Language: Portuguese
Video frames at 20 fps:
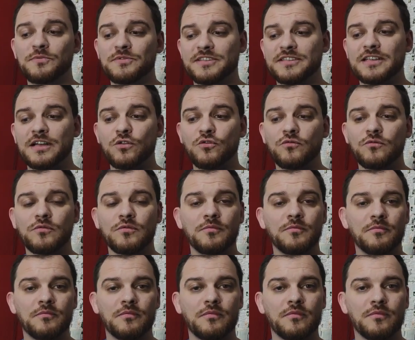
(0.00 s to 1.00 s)
opção
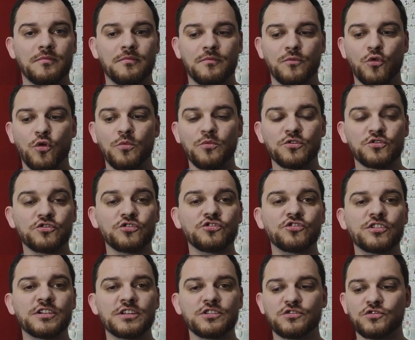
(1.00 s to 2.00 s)
como
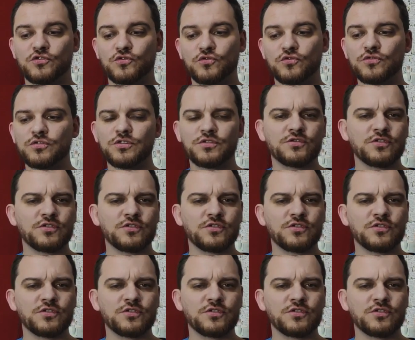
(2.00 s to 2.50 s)
surdina de estudo,